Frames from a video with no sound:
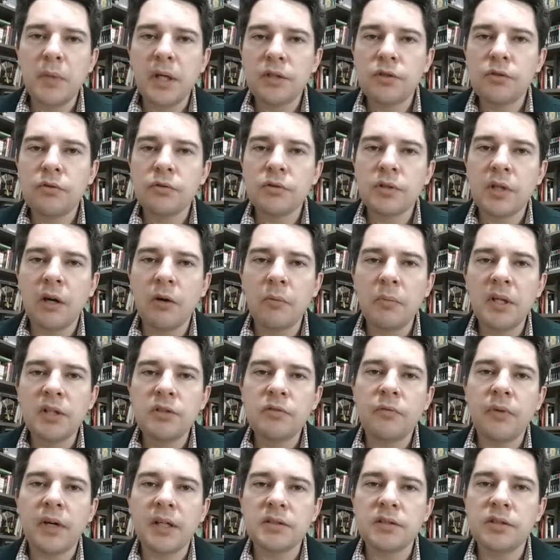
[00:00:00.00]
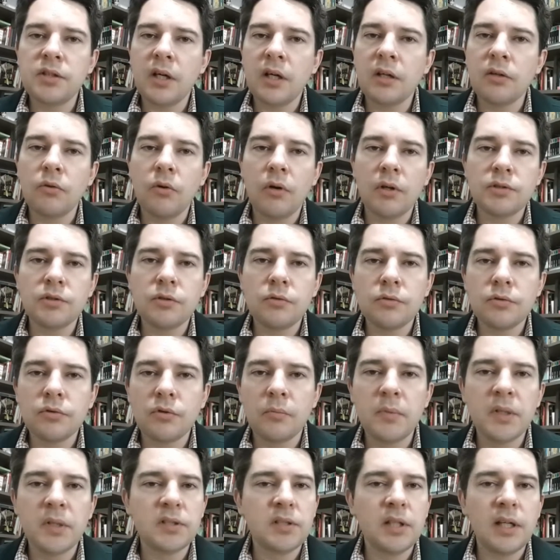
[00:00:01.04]
os médicos realmente fazem diagnósticos,
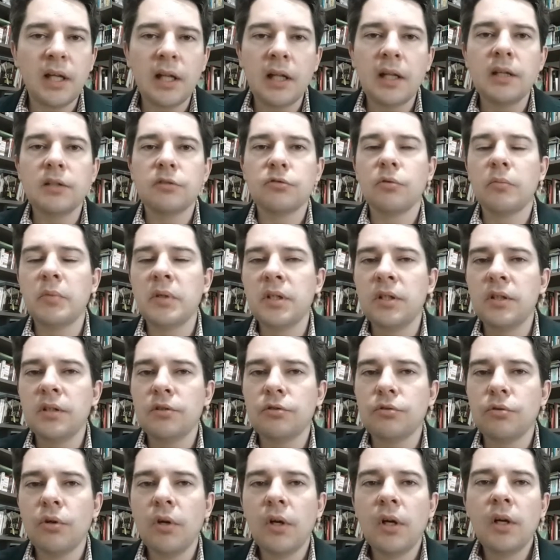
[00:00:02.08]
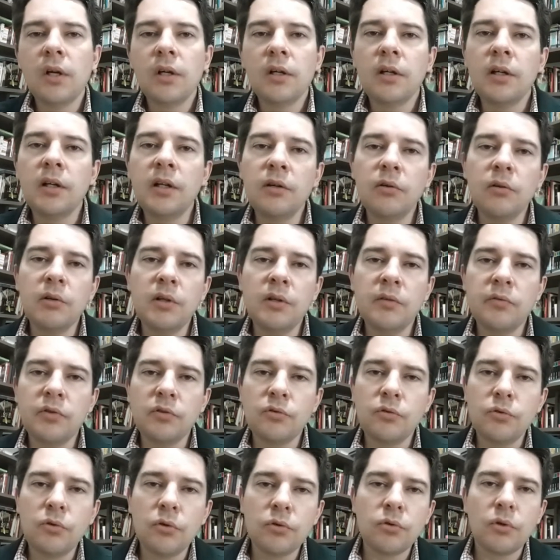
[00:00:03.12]
comecei a ler sobre isso, li o
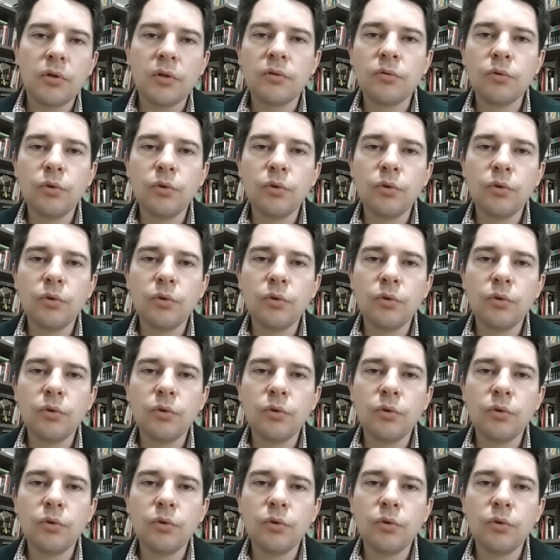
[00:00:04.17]
livro do Dr.